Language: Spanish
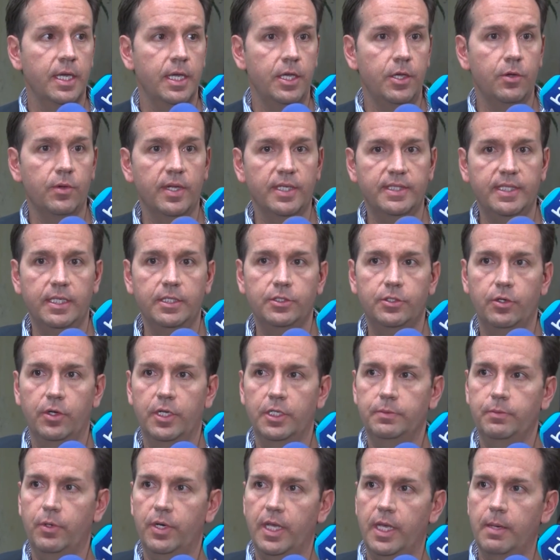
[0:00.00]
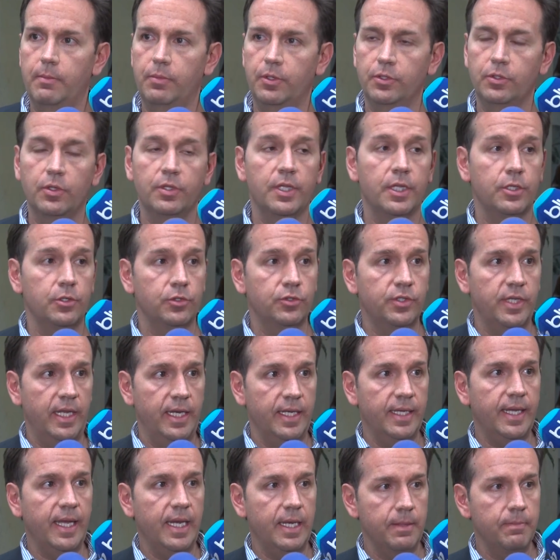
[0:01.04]
y unas sanciones, por ejemplo, en donde ellos
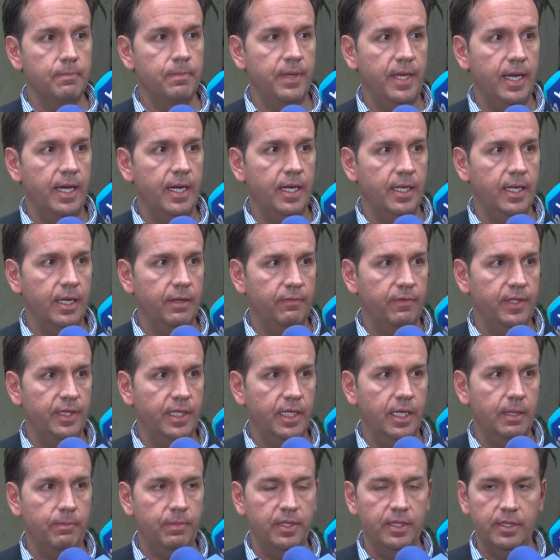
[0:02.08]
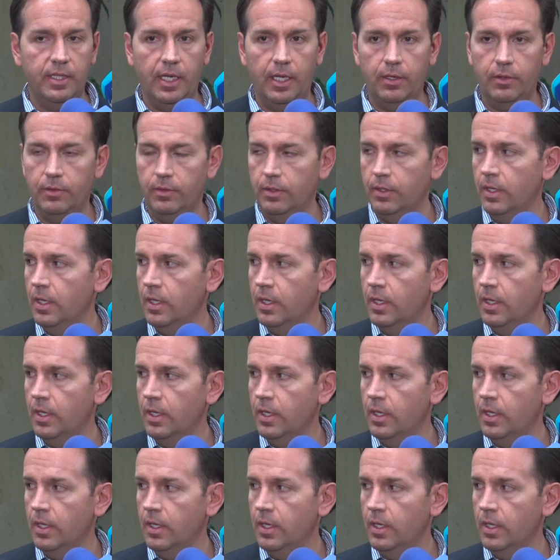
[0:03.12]
tienen que limpiar el graffiti que pintaron.